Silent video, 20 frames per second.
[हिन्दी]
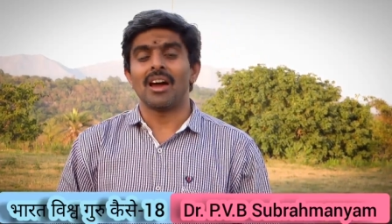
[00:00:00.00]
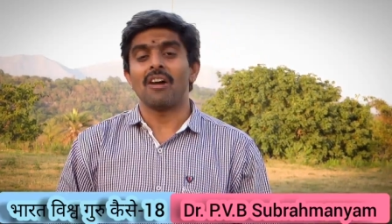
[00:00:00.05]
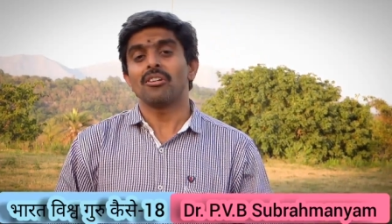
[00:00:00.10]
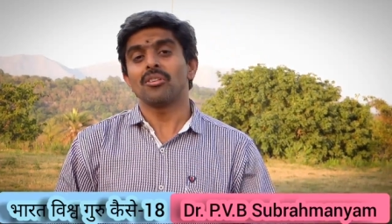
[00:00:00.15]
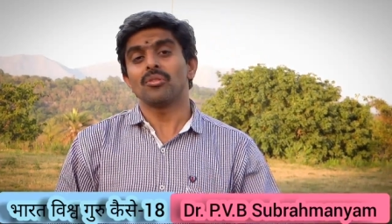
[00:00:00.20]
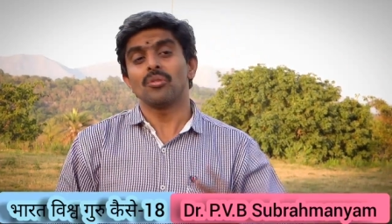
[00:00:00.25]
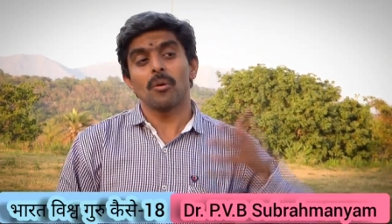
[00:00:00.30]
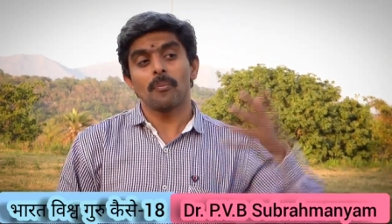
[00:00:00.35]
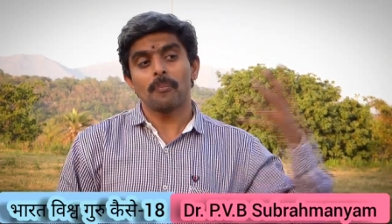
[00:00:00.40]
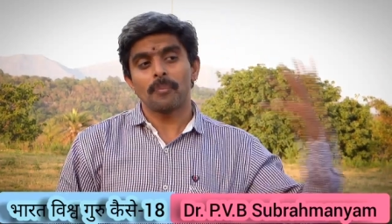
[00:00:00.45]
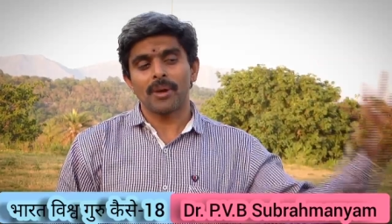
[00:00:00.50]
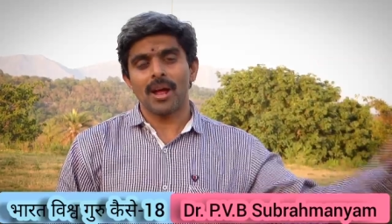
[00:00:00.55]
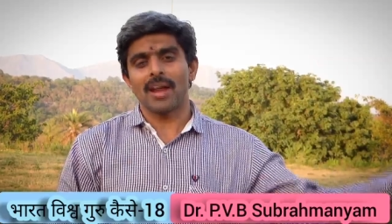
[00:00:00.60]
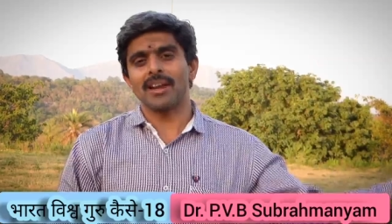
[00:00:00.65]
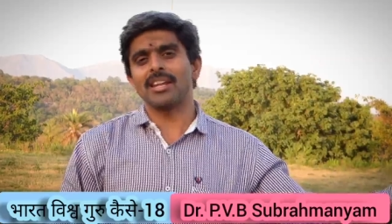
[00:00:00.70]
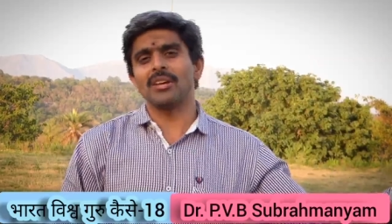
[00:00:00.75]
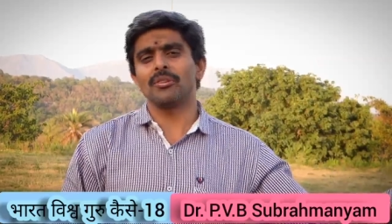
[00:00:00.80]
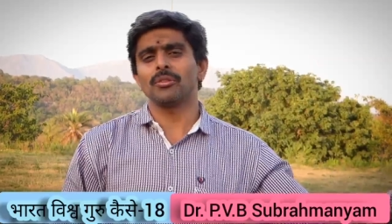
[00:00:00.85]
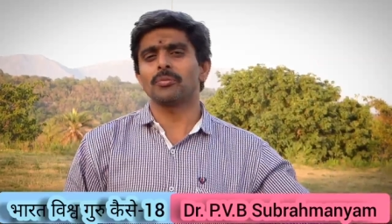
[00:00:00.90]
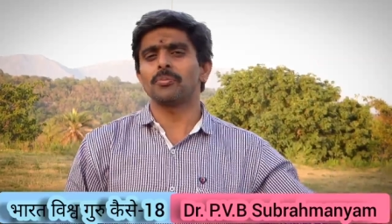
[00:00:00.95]
और वो
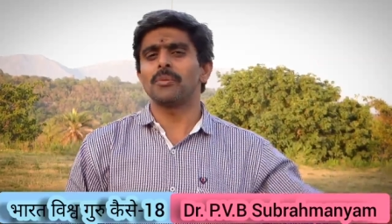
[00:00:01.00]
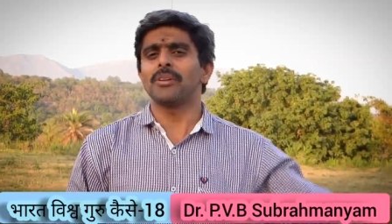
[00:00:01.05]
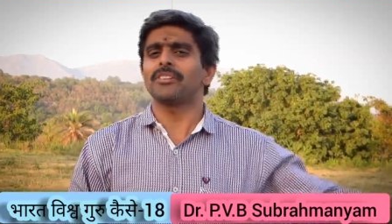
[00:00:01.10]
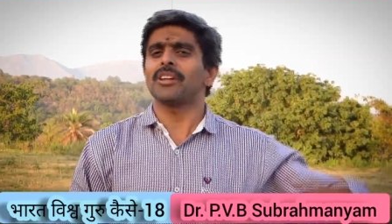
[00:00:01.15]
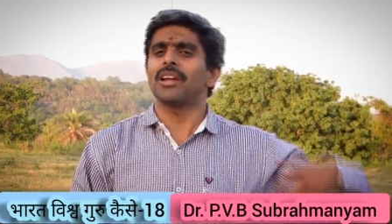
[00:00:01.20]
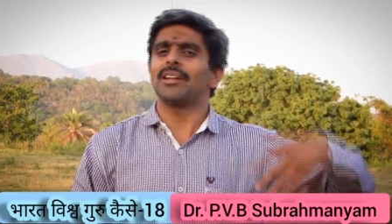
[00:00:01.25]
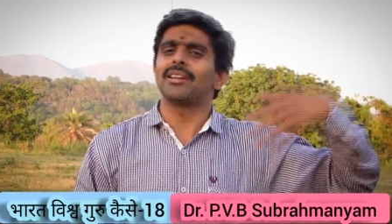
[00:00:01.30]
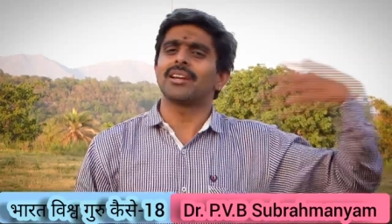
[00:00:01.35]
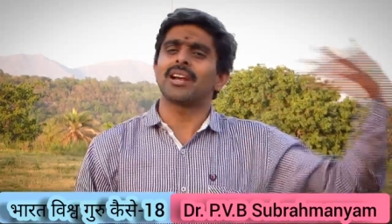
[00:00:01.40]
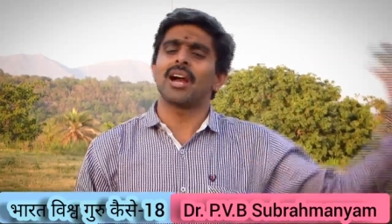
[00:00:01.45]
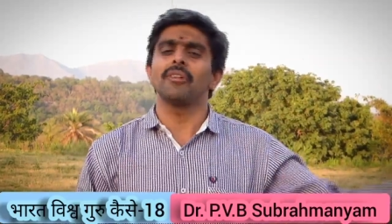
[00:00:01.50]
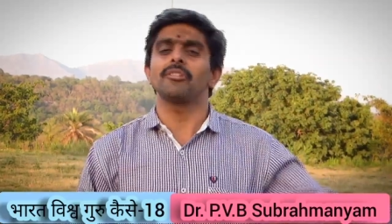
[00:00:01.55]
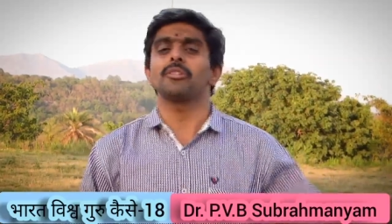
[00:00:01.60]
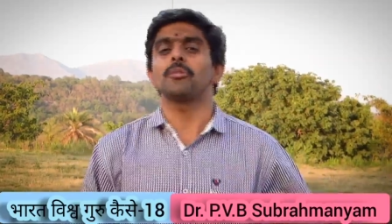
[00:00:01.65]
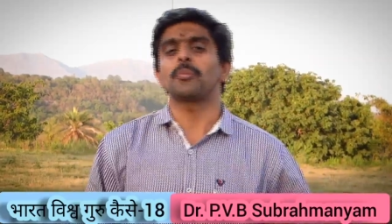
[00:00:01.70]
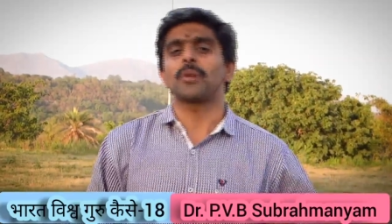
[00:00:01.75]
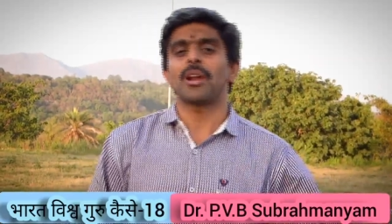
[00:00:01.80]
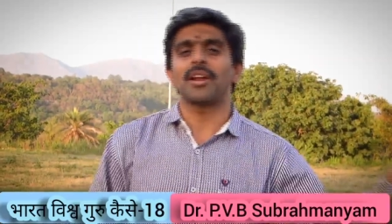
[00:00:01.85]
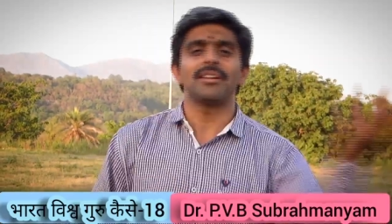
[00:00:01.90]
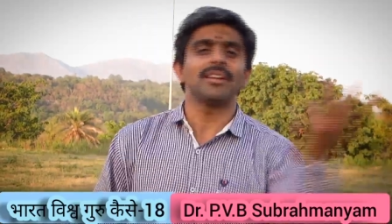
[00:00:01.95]
प्राणी उसमें से अधिकांश
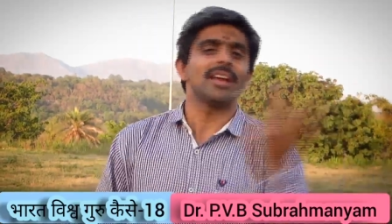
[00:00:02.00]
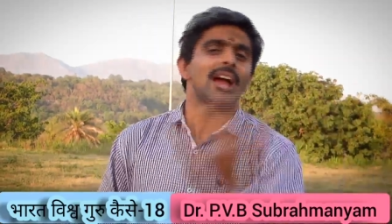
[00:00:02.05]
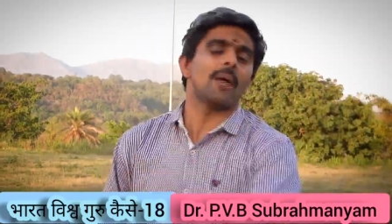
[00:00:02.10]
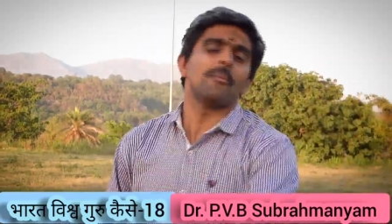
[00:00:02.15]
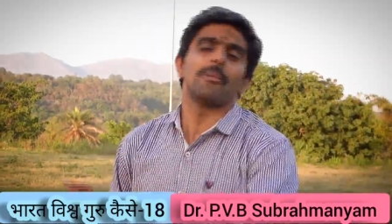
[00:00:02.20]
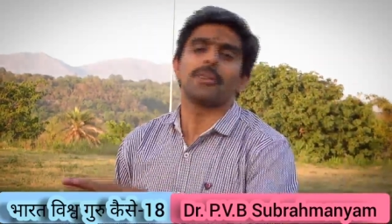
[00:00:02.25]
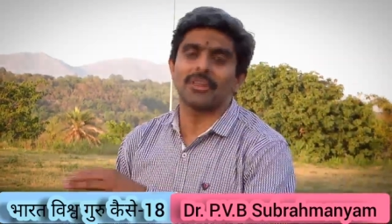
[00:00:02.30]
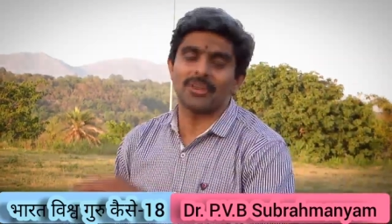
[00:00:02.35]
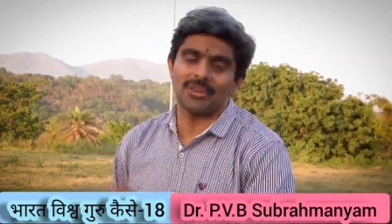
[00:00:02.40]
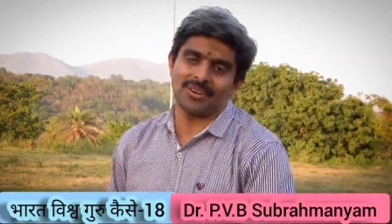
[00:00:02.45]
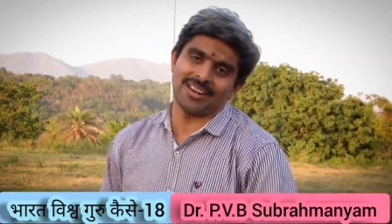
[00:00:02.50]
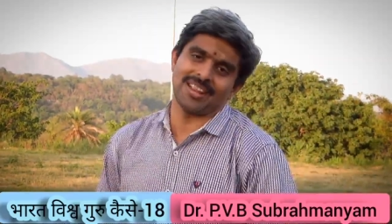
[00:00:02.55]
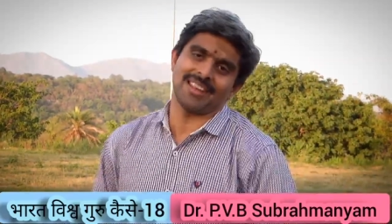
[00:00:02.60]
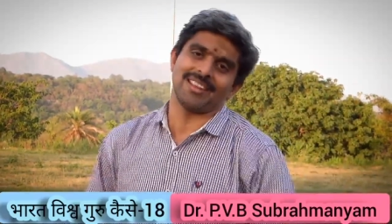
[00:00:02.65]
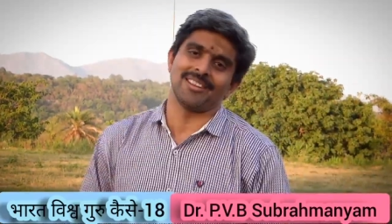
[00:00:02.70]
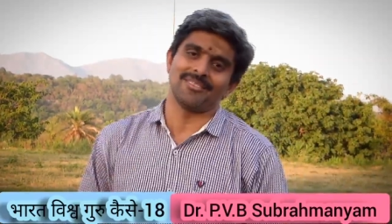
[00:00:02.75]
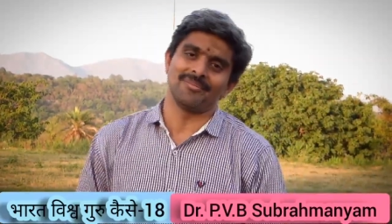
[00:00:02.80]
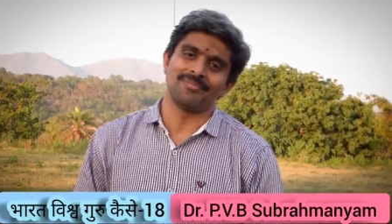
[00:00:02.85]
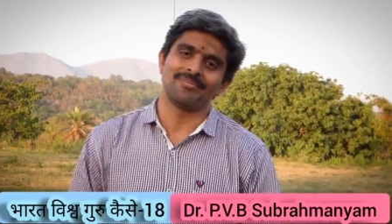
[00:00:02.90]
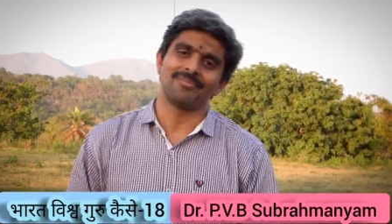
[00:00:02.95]
प्राणी अब क्यों
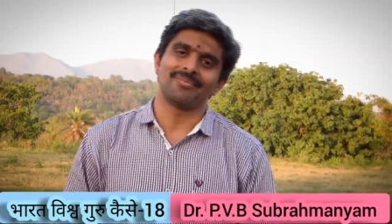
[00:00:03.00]
नहीं